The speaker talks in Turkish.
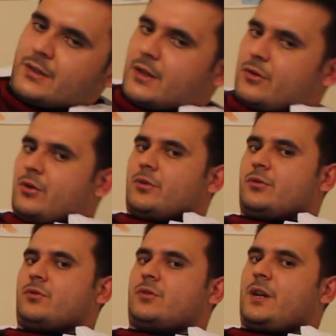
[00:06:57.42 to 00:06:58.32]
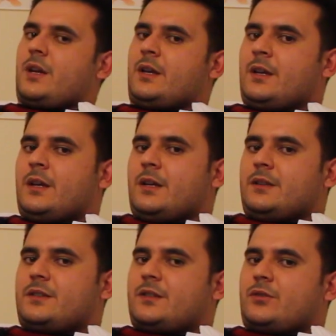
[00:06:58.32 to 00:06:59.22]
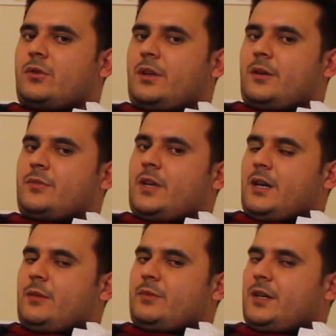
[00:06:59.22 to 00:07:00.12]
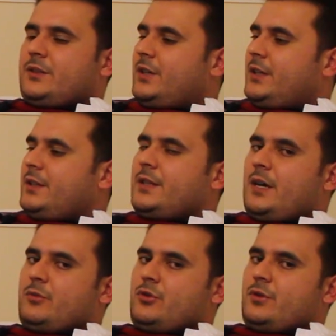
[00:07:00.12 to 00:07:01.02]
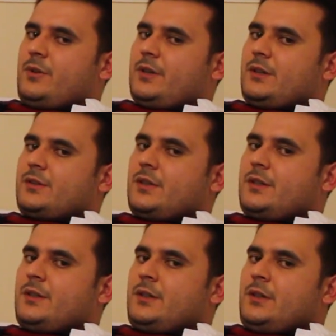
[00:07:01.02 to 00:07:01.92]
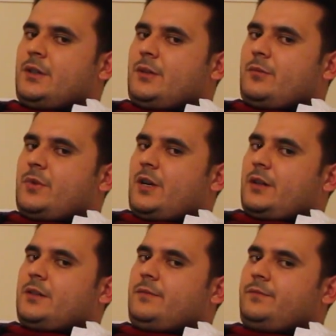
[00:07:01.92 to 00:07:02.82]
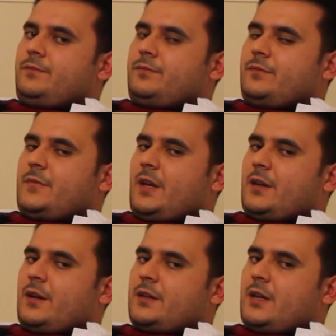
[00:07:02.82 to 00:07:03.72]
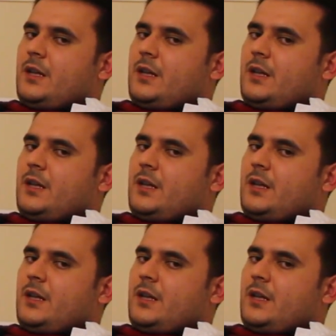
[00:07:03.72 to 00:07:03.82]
Yine gördüğünüz üzere sıkıntılı olan ayağımla aynı şekilde devam ediyorum arkadaşlar. Bıraktım tekrar